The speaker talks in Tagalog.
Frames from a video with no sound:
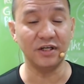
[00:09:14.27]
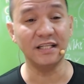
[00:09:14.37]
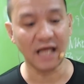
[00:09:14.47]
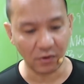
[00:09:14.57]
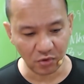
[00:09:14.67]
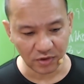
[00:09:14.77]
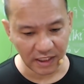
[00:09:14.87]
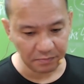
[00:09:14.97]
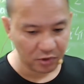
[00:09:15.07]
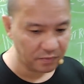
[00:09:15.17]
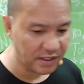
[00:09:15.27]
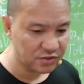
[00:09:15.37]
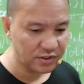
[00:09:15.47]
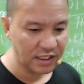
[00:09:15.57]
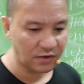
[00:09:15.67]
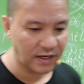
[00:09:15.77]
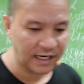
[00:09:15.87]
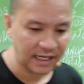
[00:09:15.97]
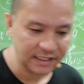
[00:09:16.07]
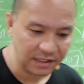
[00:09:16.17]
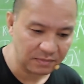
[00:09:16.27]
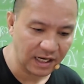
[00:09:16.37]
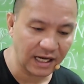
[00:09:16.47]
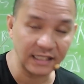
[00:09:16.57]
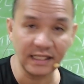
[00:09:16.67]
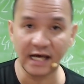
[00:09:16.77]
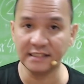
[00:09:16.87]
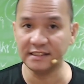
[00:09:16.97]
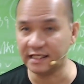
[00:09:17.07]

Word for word: Ang tawag ko sa information ginawa natin mga kataks